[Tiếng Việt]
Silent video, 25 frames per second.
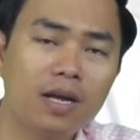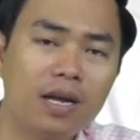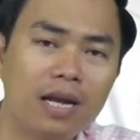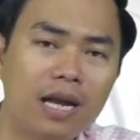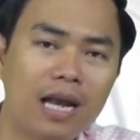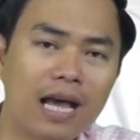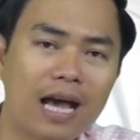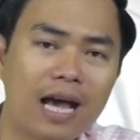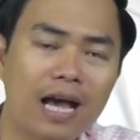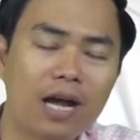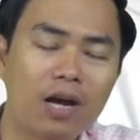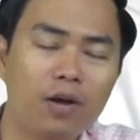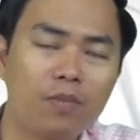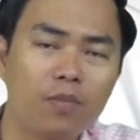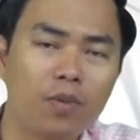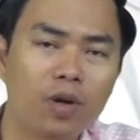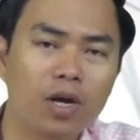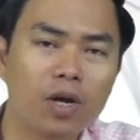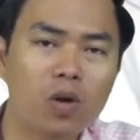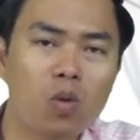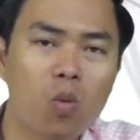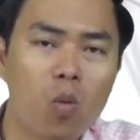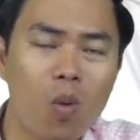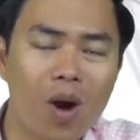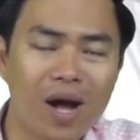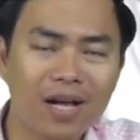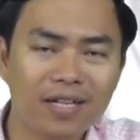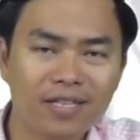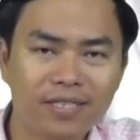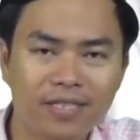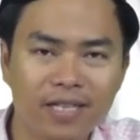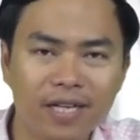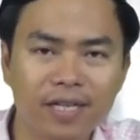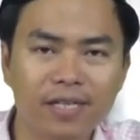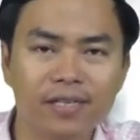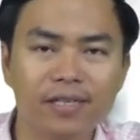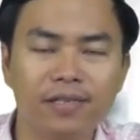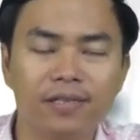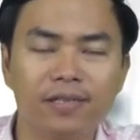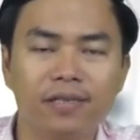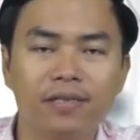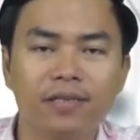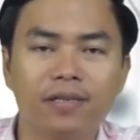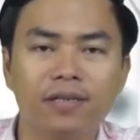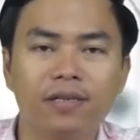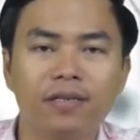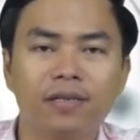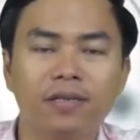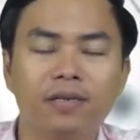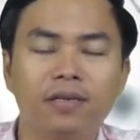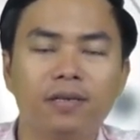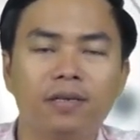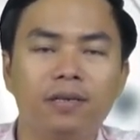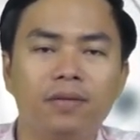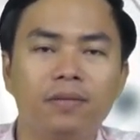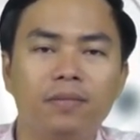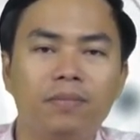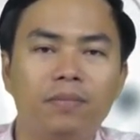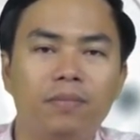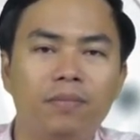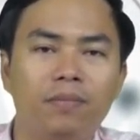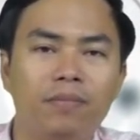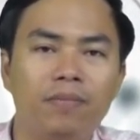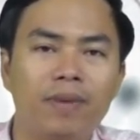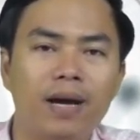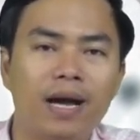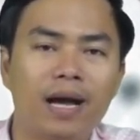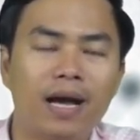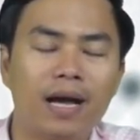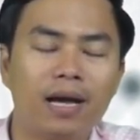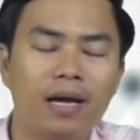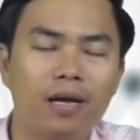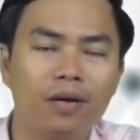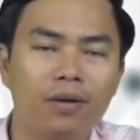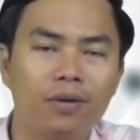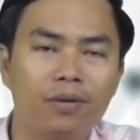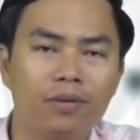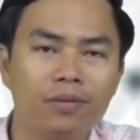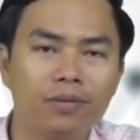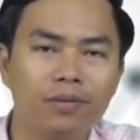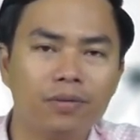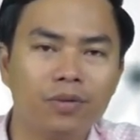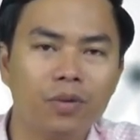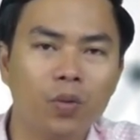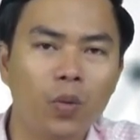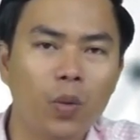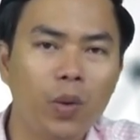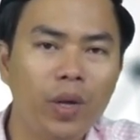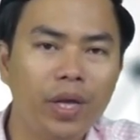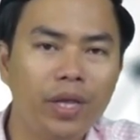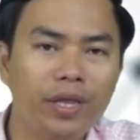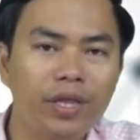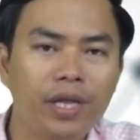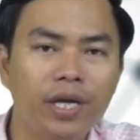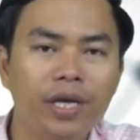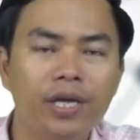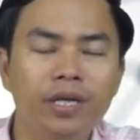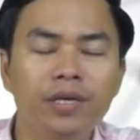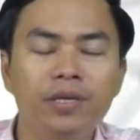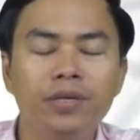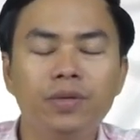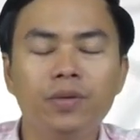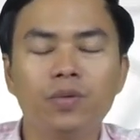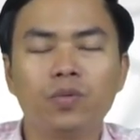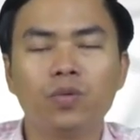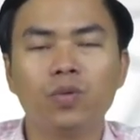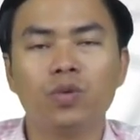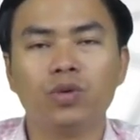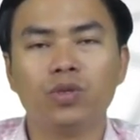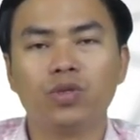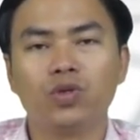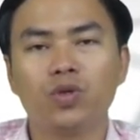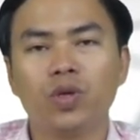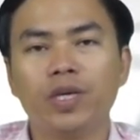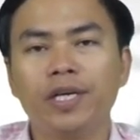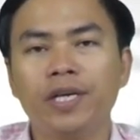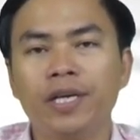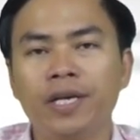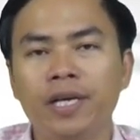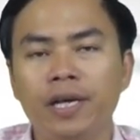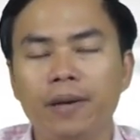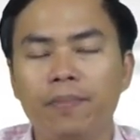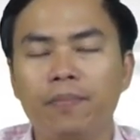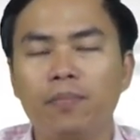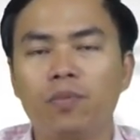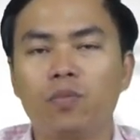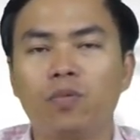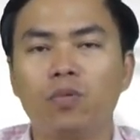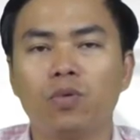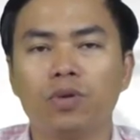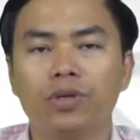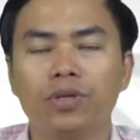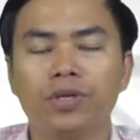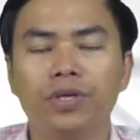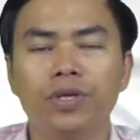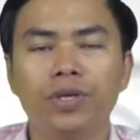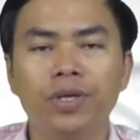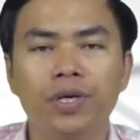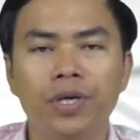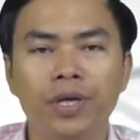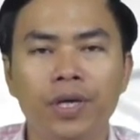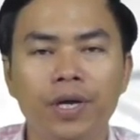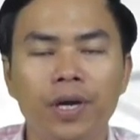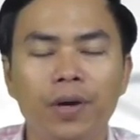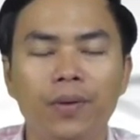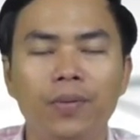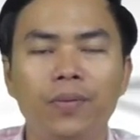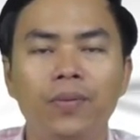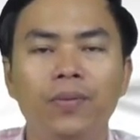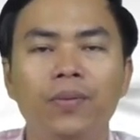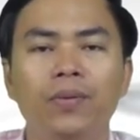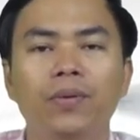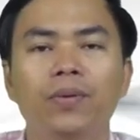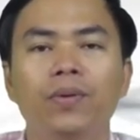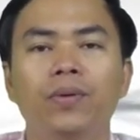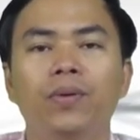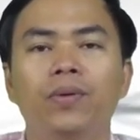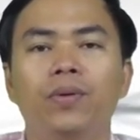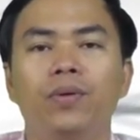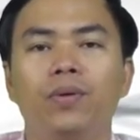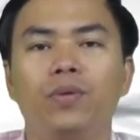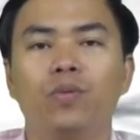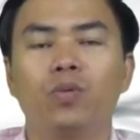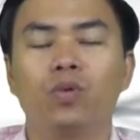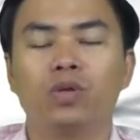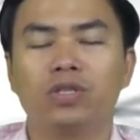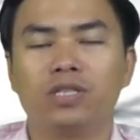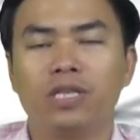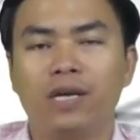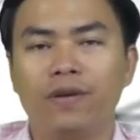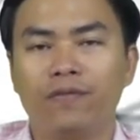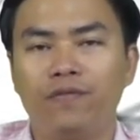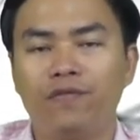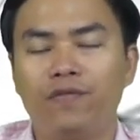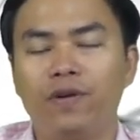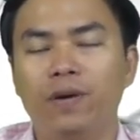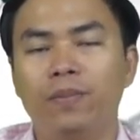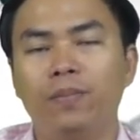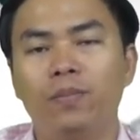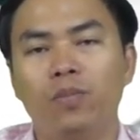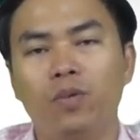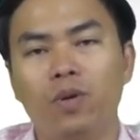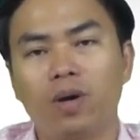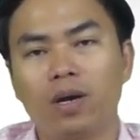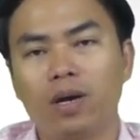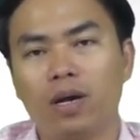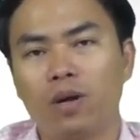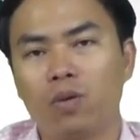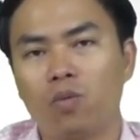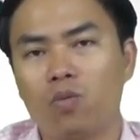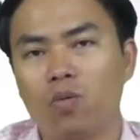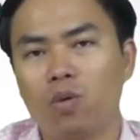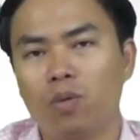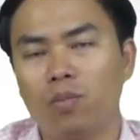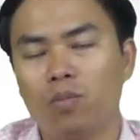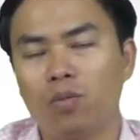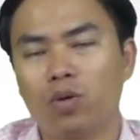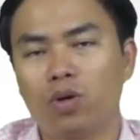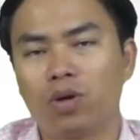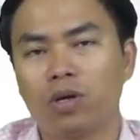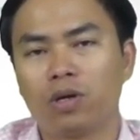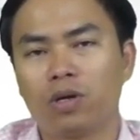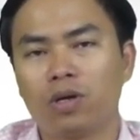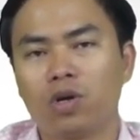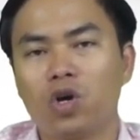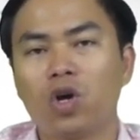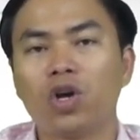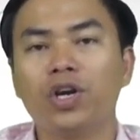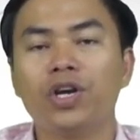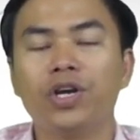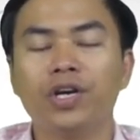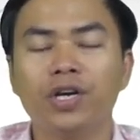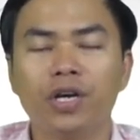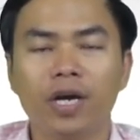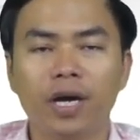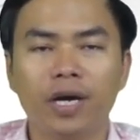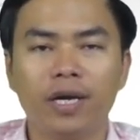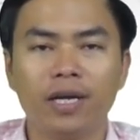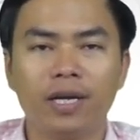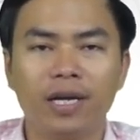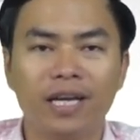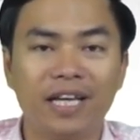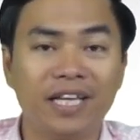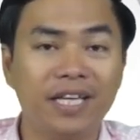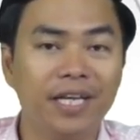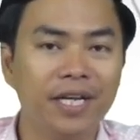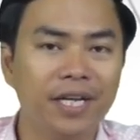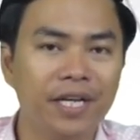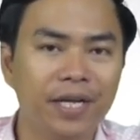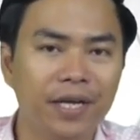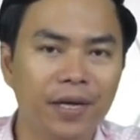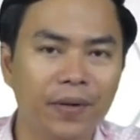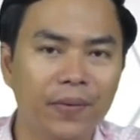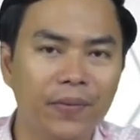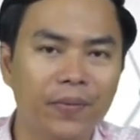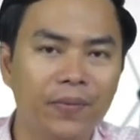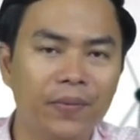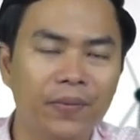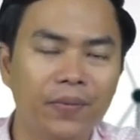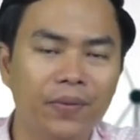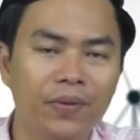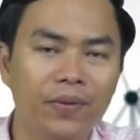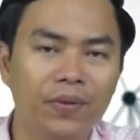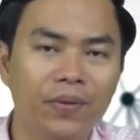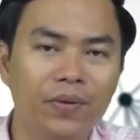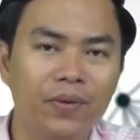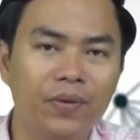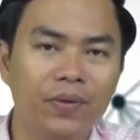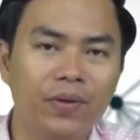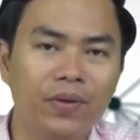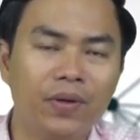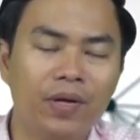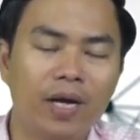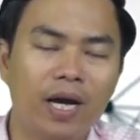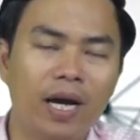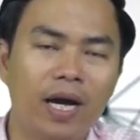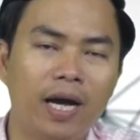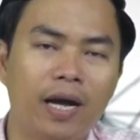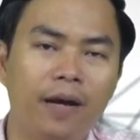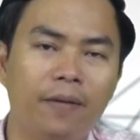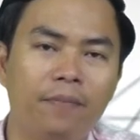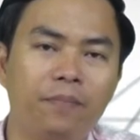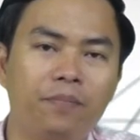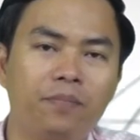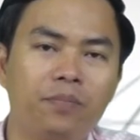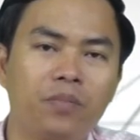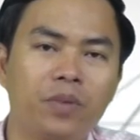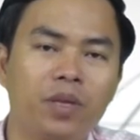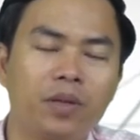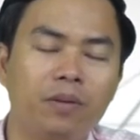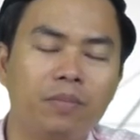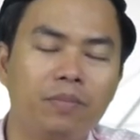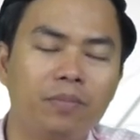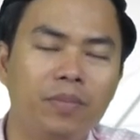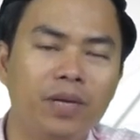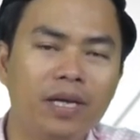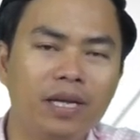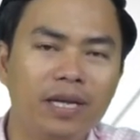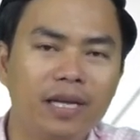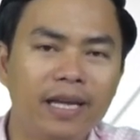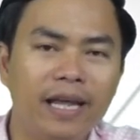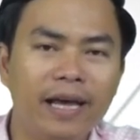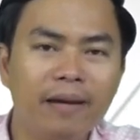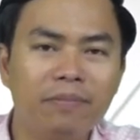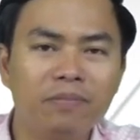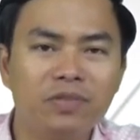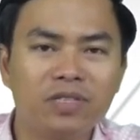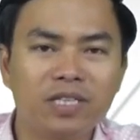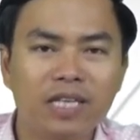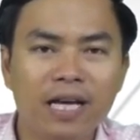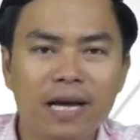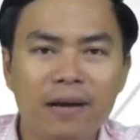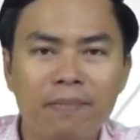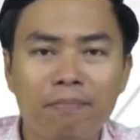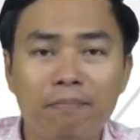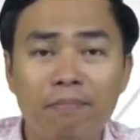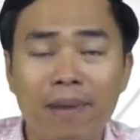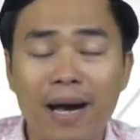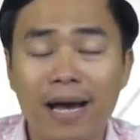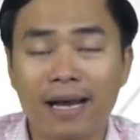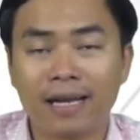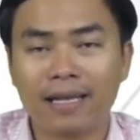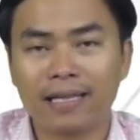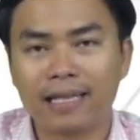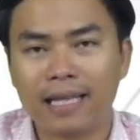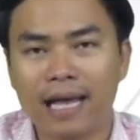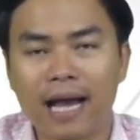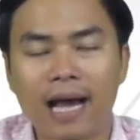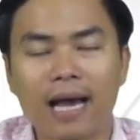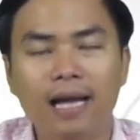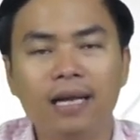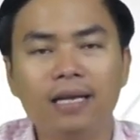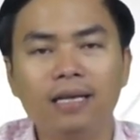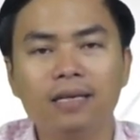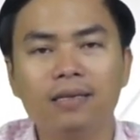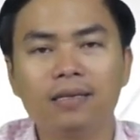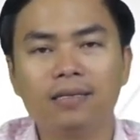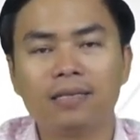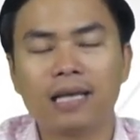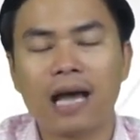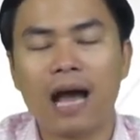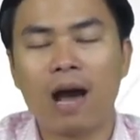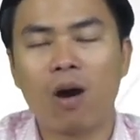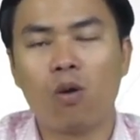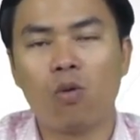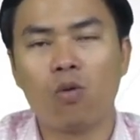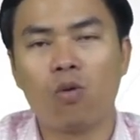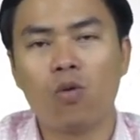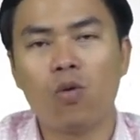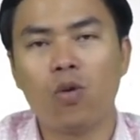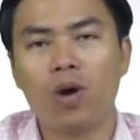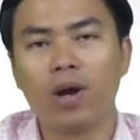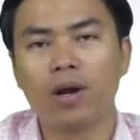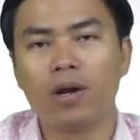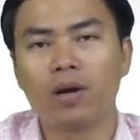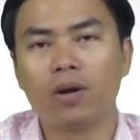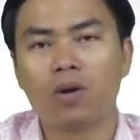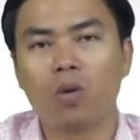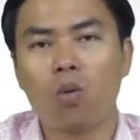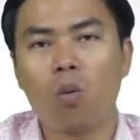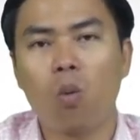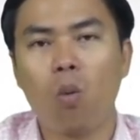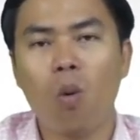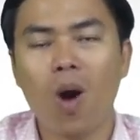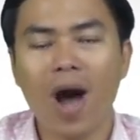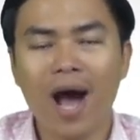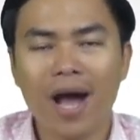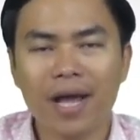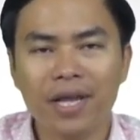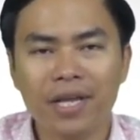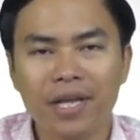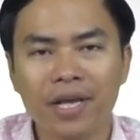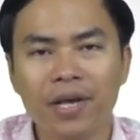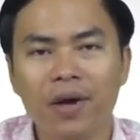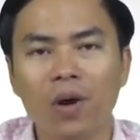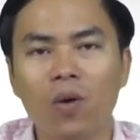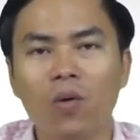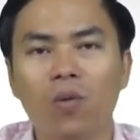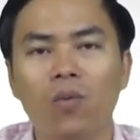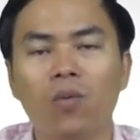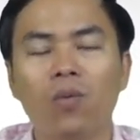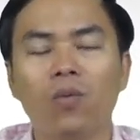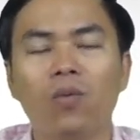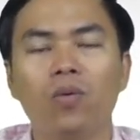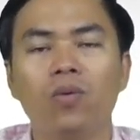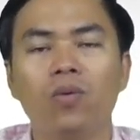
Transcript: là là một cái quá trình mà uy tín của doanh nghiệp của thương hiệu của sản phẩm hoặc là của một con người là nhân hiệu à, bị đem ra bàn tán thảo luận quá nhiều